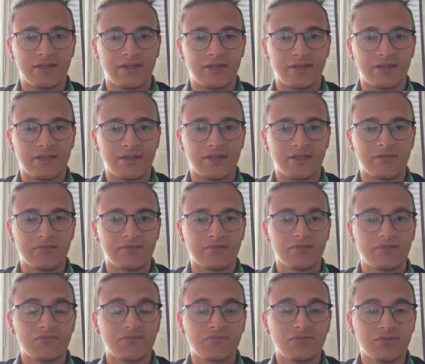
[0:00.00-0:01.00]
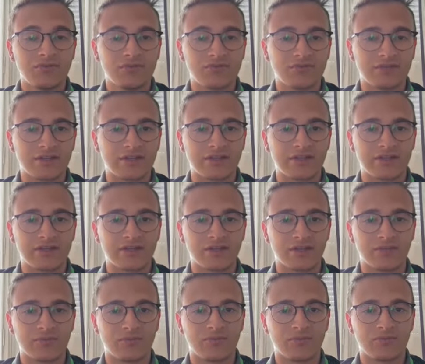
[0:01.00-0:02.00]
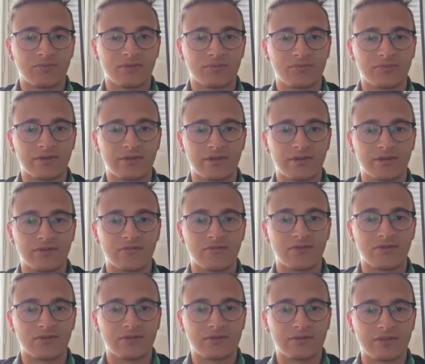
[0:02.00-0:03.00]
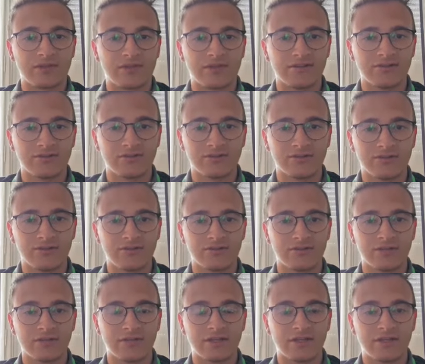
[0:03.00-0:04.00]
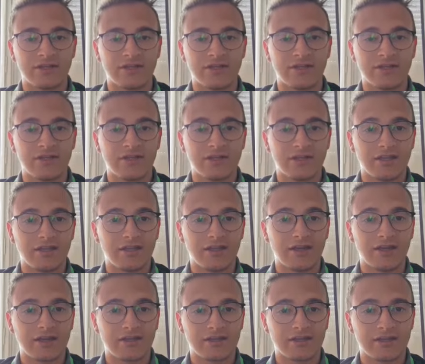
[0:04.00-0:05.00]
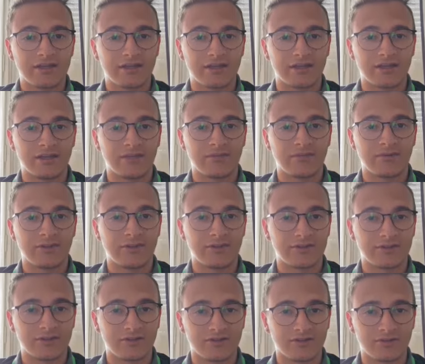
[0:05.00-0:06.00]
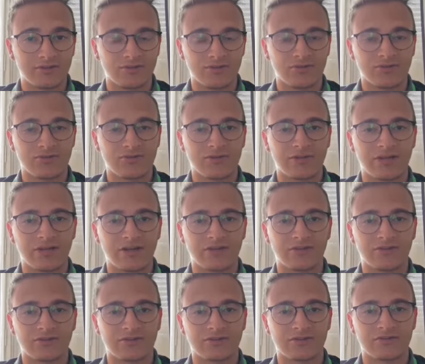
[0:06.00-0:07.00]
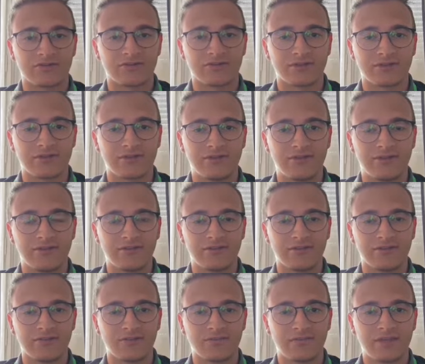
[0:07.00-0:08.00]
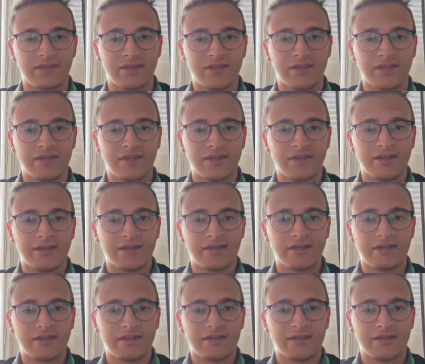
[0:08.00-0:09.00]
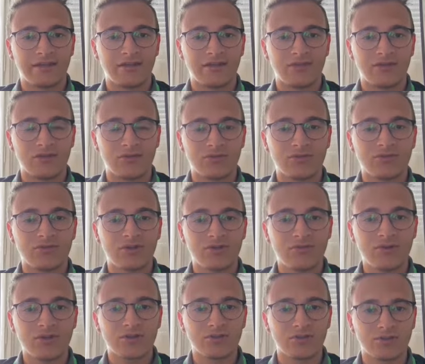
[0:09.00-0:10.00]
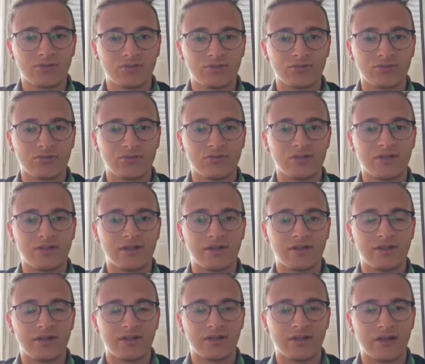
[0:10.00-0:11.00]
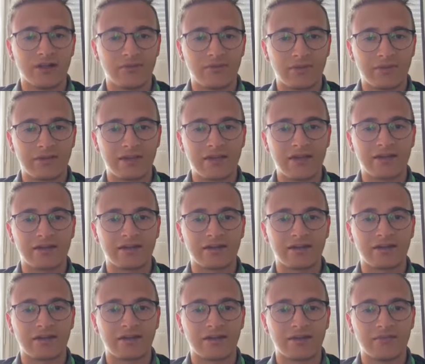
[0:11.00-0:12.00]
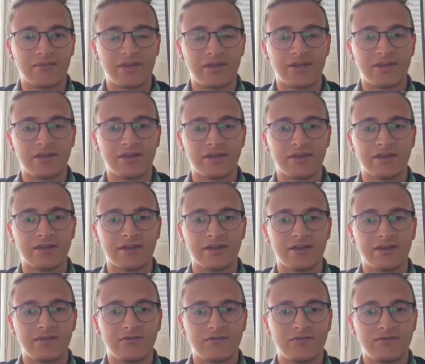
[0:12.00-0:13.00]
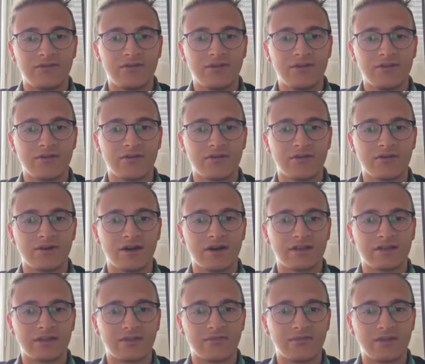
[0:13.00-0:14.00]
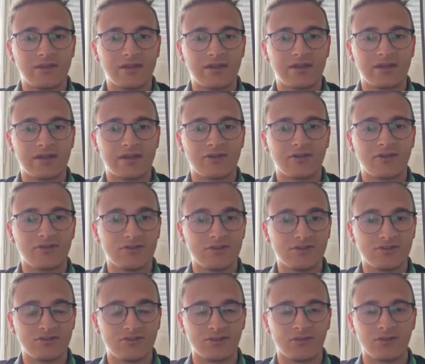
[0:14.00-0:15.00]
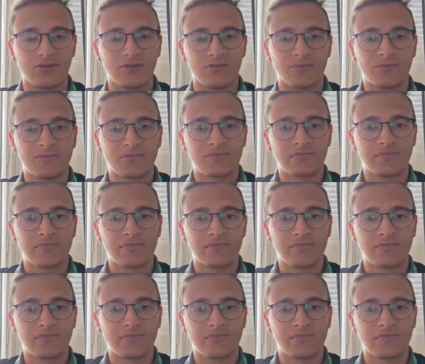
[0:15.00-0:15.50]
e forse anche appunto per volontà del Signore e anche per intercessione della nostra fondatrice, e ho continuato gli studi nelle elementari, nelle medie, fino a terminare col liceo.